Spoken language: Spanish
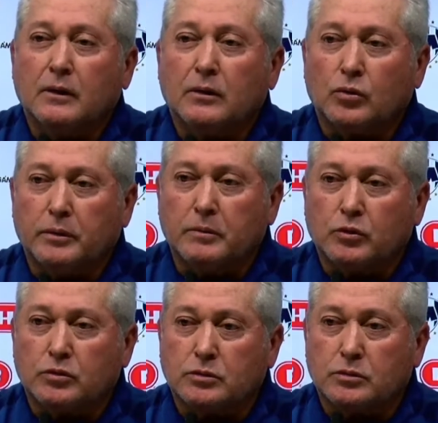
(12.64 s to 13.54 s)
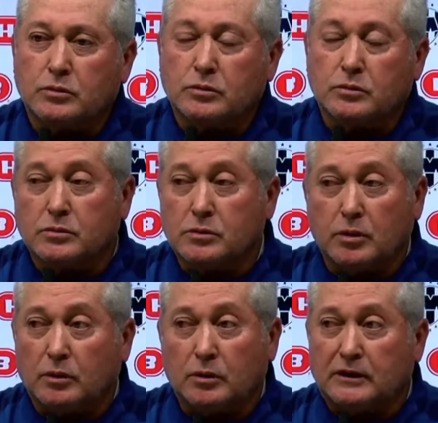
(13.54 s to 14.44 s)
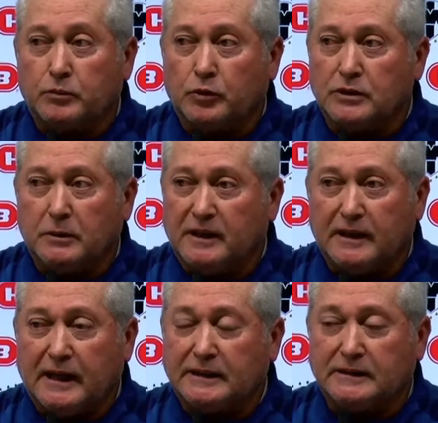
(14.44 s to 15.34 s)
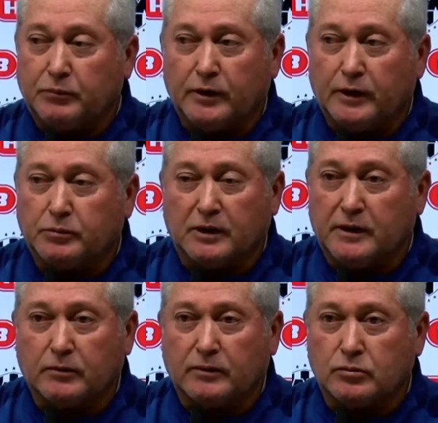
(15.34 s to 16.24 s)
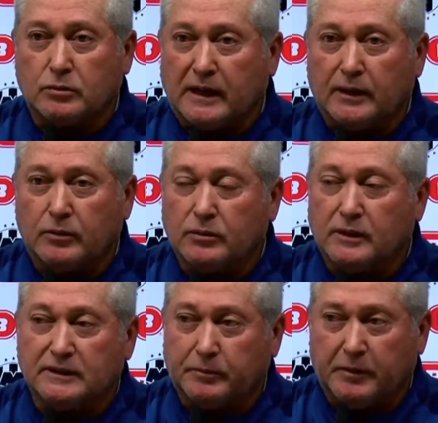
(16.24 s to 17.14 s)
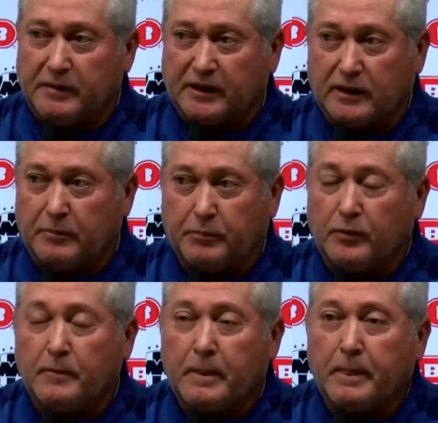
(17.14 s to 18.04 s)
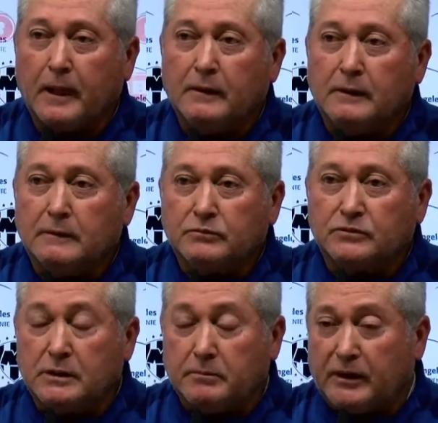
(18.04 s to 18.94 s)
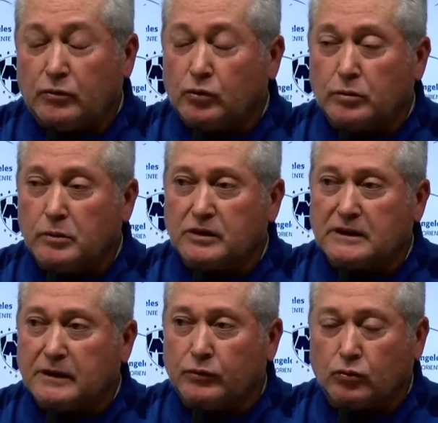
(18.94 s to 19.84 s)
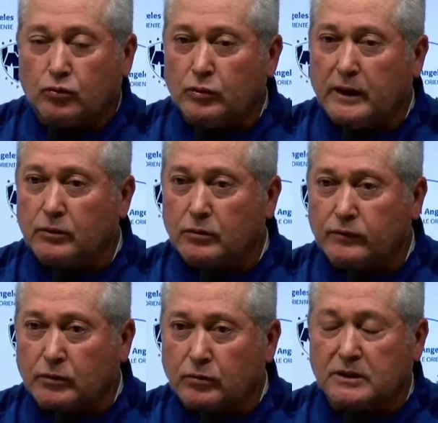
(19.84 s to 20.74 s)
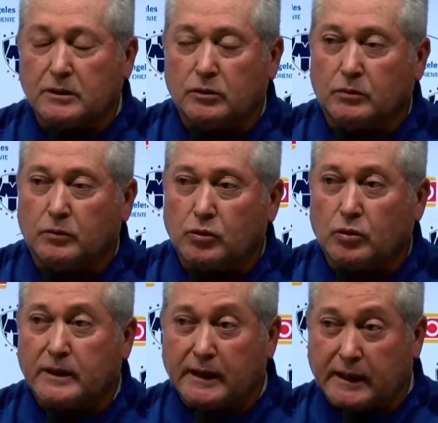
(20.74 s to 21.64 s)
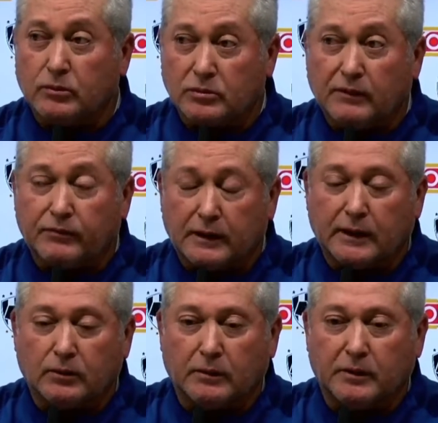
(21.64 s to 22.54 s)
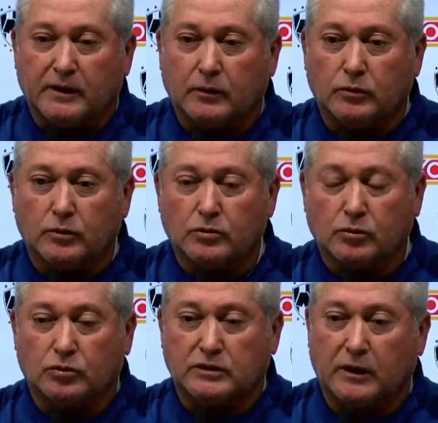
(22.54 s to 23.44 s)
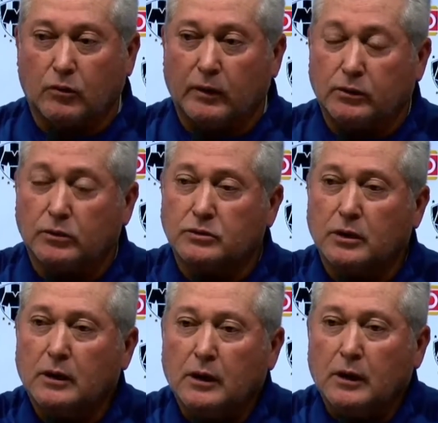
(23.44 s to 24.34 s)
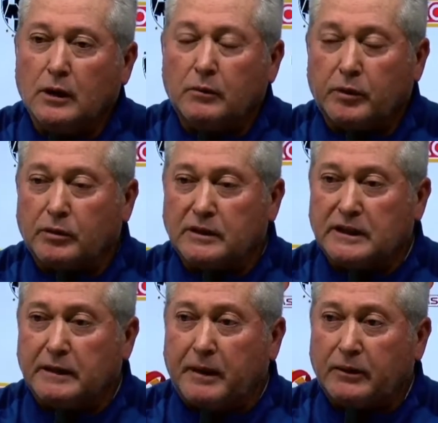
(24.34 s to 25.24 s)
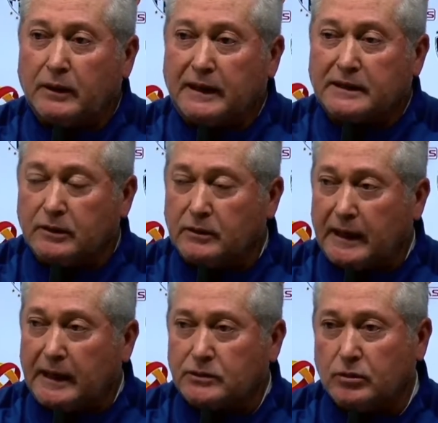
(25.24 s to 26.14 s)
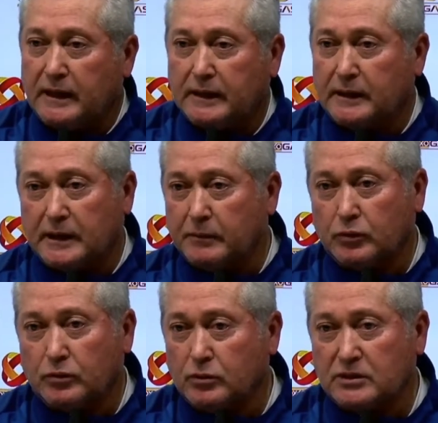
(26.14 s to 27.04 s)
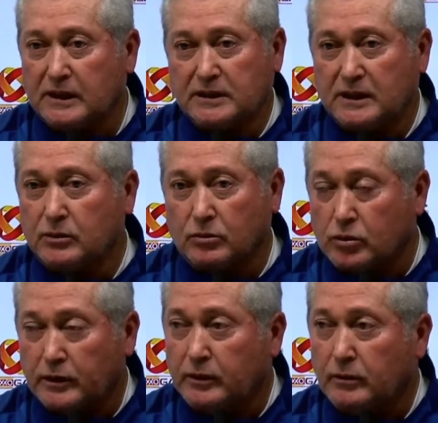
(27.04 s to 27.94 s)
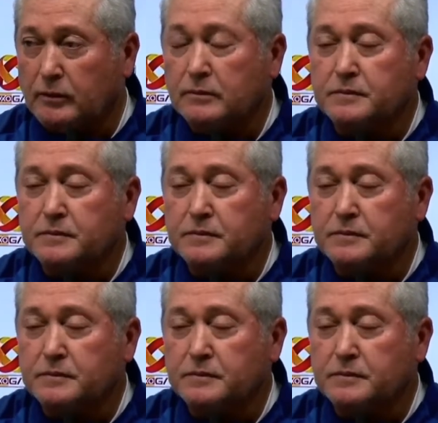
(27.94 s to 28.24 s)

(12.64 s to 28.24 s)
Tuvimos todas las posibilidades de poder obtener un resultado desde el primer tiempo. Sin embargo, no tuvimos esa fortuna, nos faltó ese último toque que nos ha faltado también en algunos otros encuentros, pero que sin embargo el accionar del equipo sigue siendo sólido,